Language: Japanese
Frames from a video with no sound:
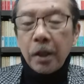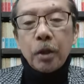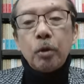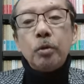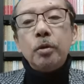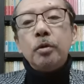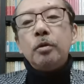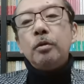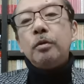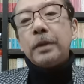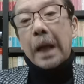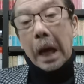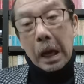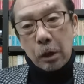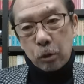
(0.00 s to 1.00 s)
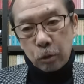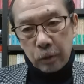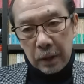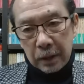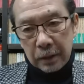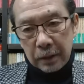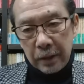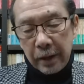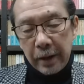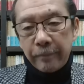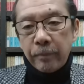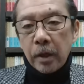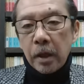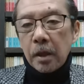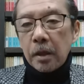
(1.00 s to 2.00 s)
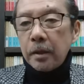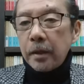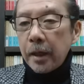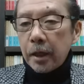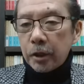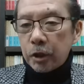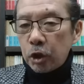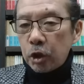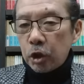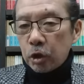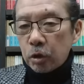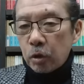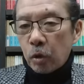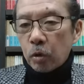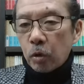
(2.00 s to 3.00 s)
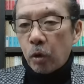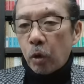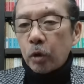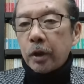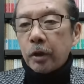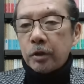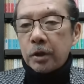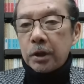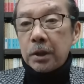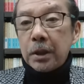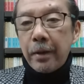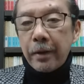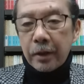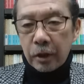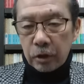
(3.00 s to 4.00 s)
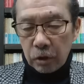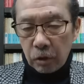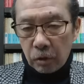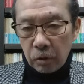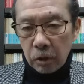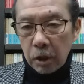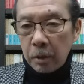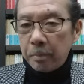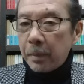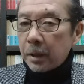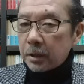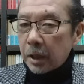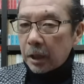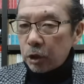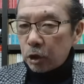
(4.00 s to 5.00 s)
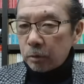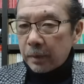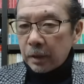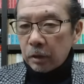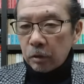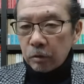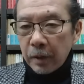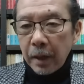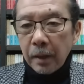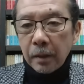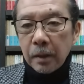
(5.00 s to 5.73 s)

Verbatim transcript: というふうなことがあって、で、新宿のそのホテルに行ったわけですよ。一泊30万というね。